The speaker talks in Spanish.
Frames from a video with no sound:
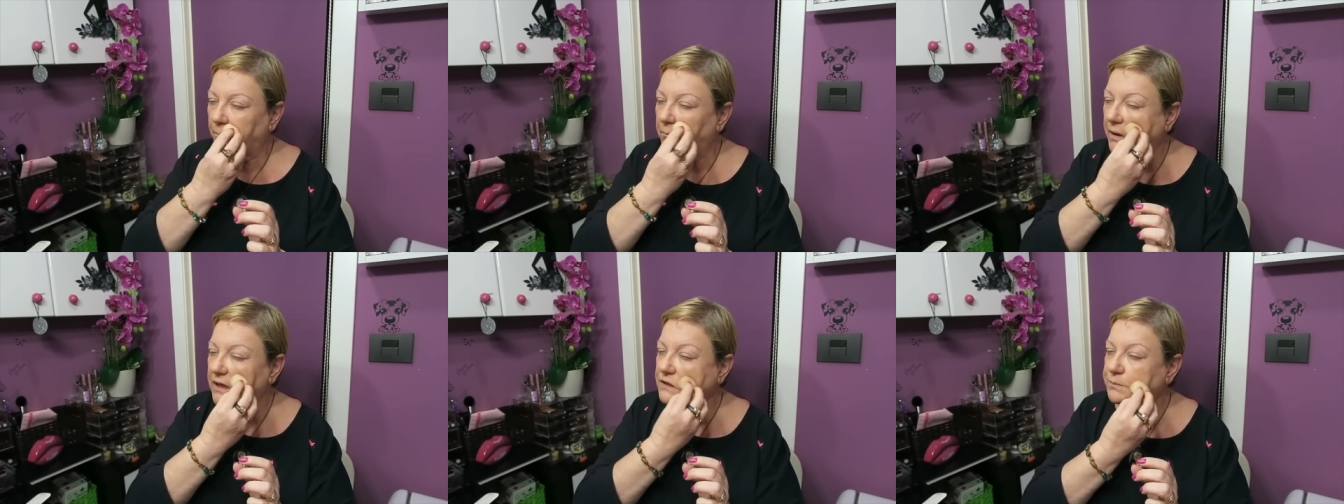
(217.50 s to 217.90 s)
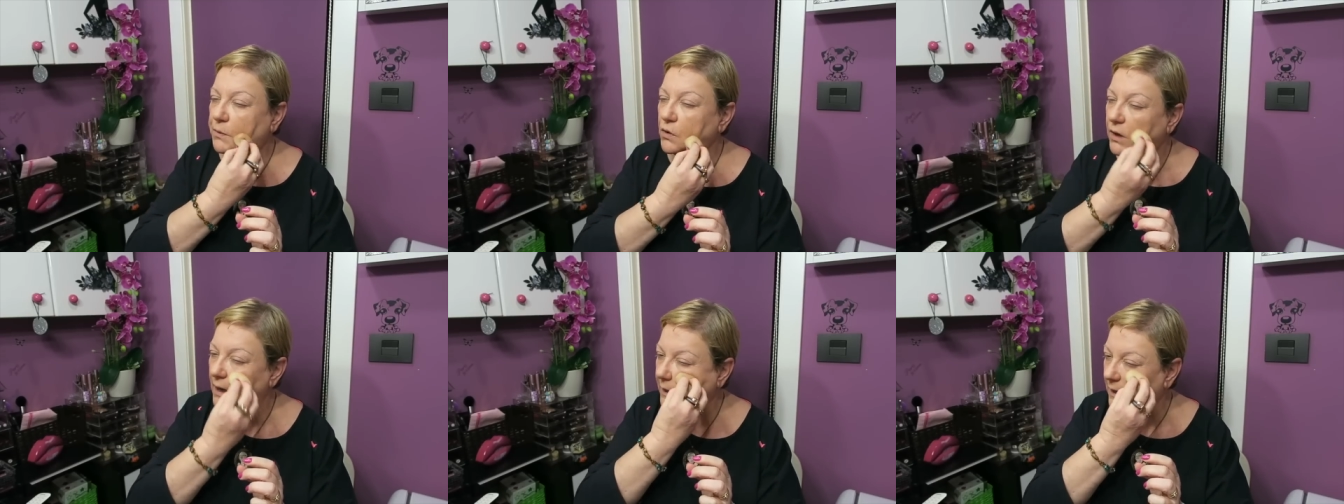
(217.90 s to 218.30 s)

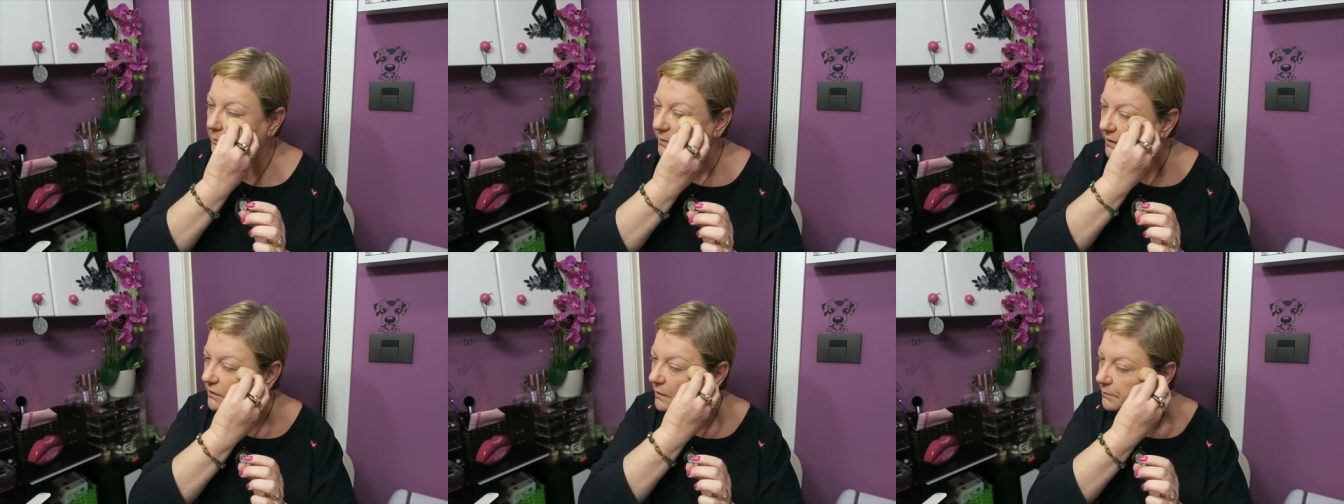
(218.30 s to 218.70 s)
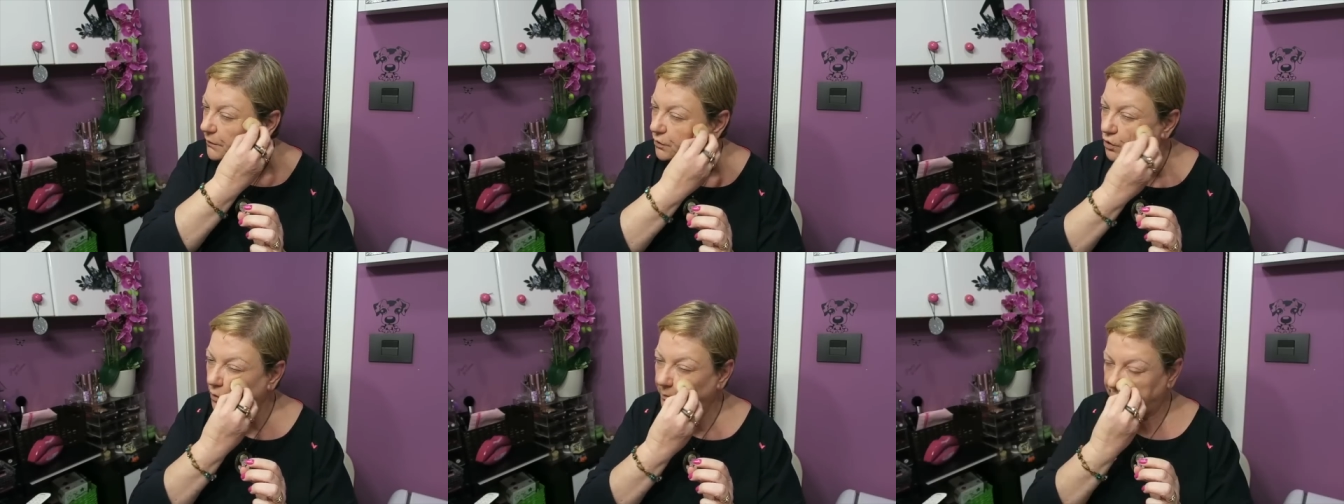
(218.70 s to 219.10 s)
esponja que al
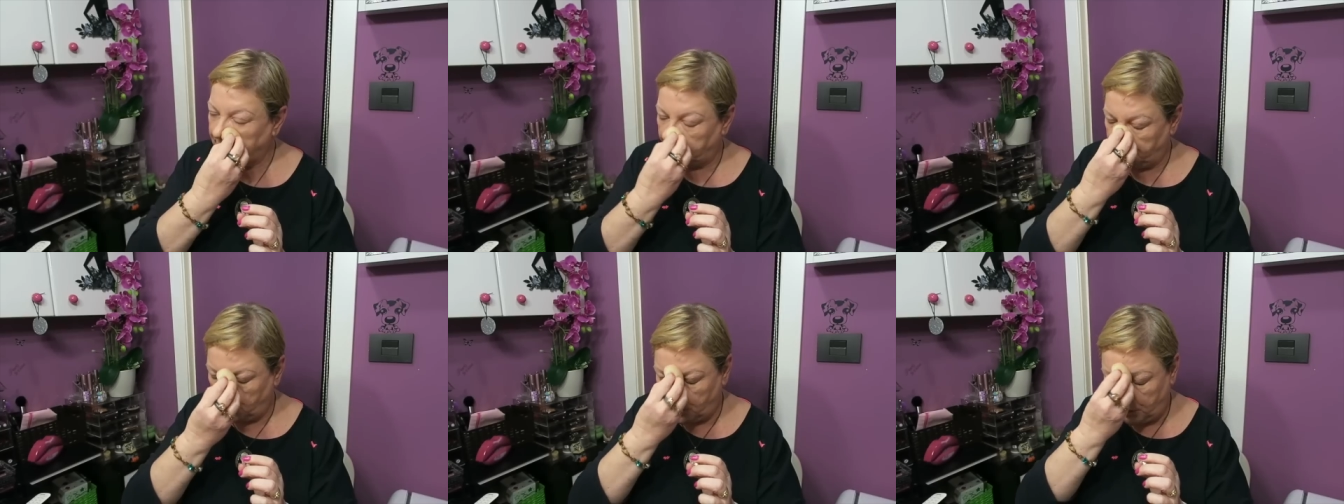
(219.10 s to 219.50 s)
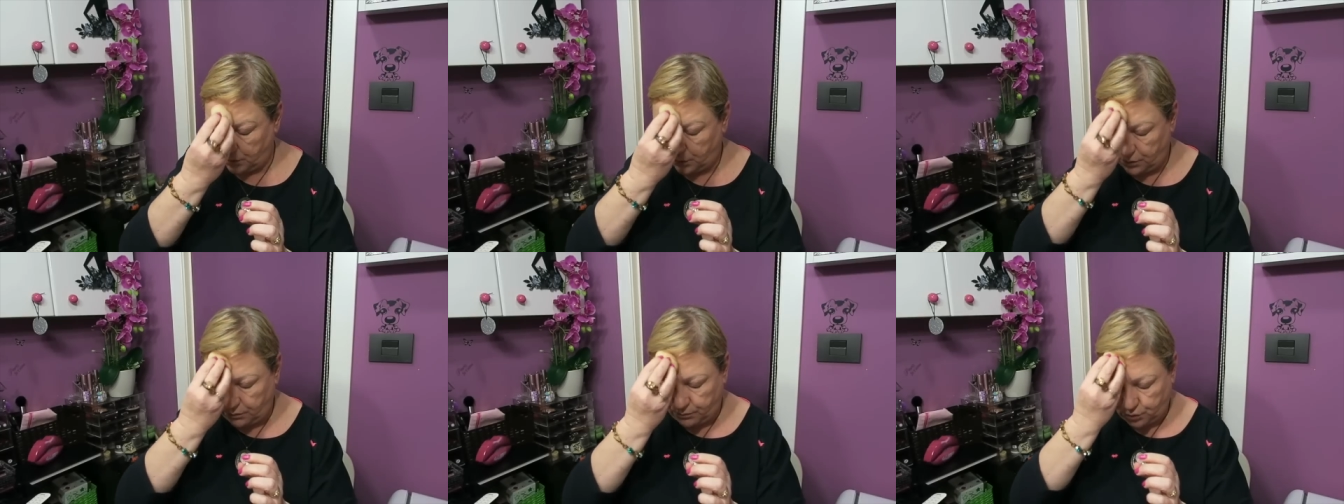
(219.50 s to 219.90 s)
principio no me
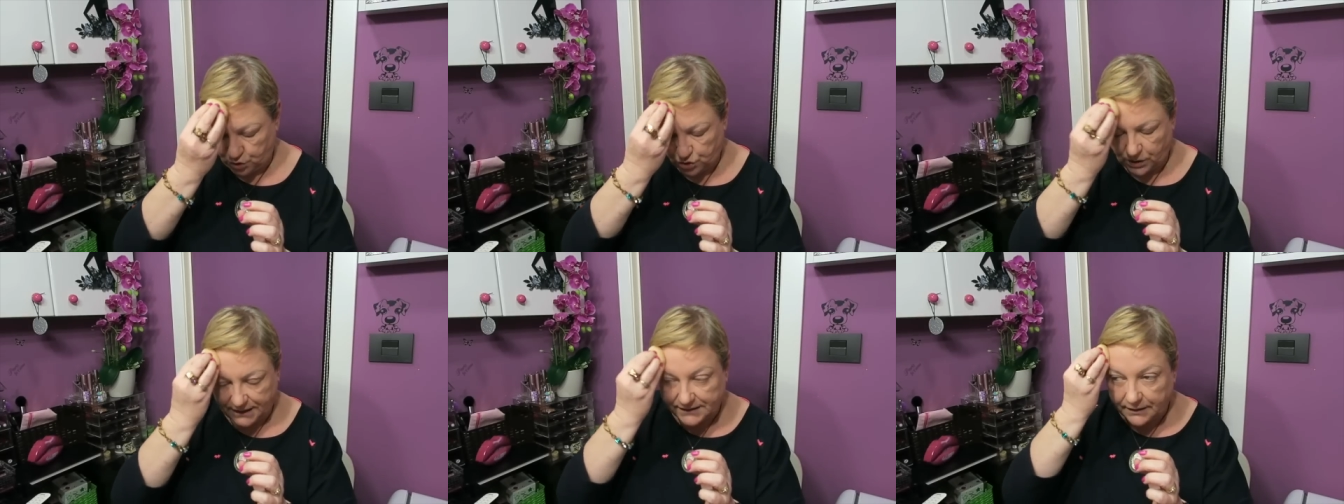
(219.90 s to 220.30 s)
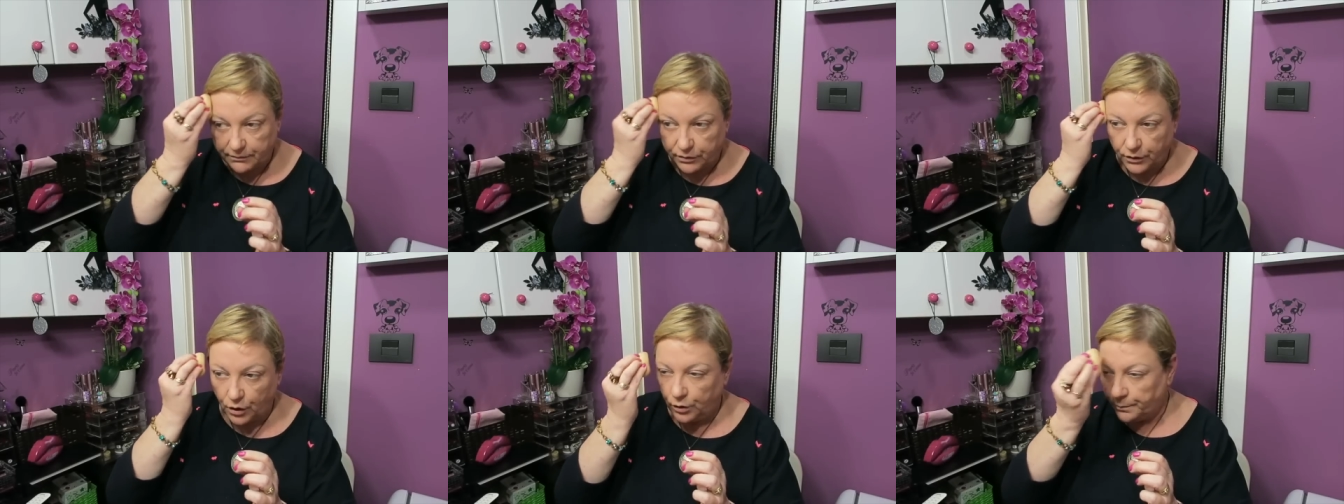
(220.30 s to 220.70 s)
llamó mucho la
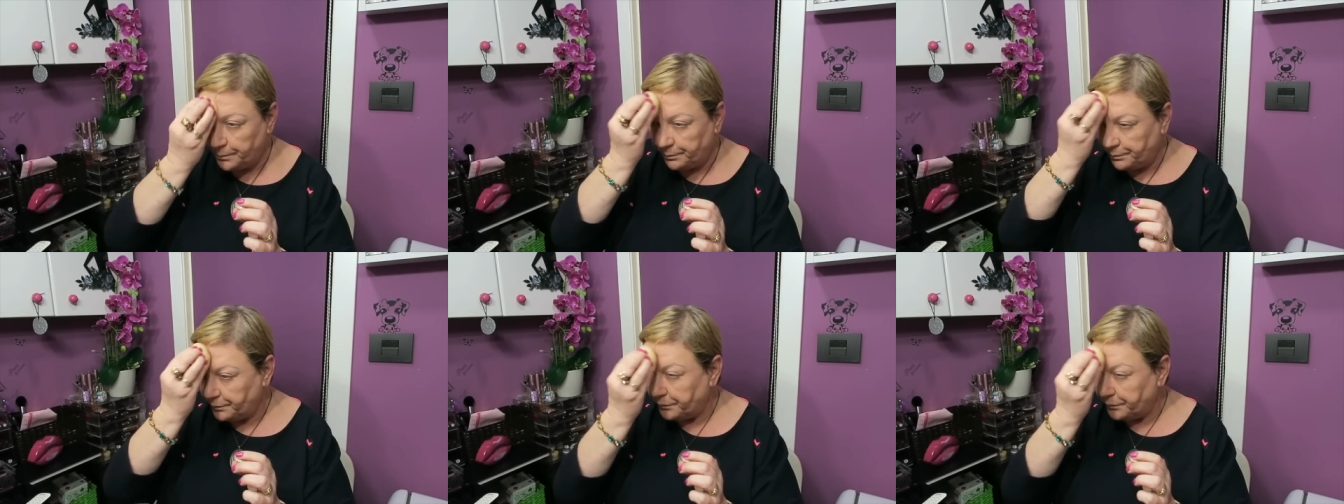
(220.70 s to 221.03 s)
atención,